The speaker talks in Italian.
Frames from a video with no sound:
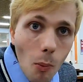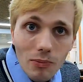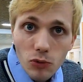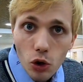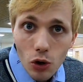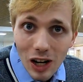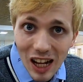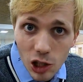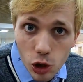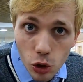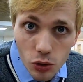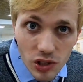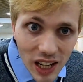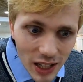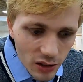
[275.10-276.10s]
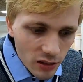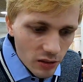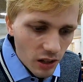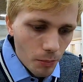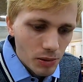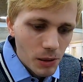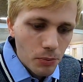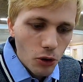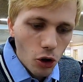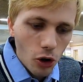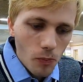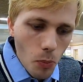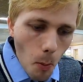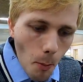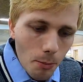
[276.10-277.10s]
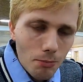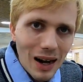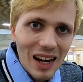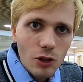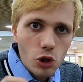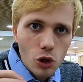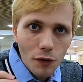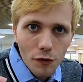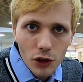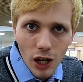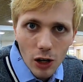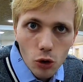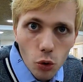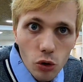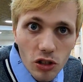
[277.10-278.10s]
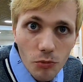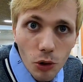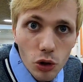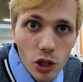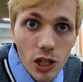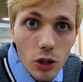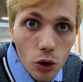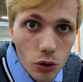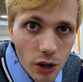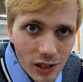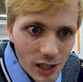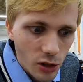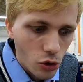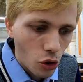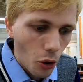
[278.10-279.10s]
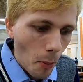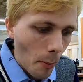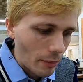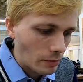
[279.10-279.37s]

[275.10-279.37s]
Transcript: non lascio niente, proprio mangio fino all'ultimo chicco di riso.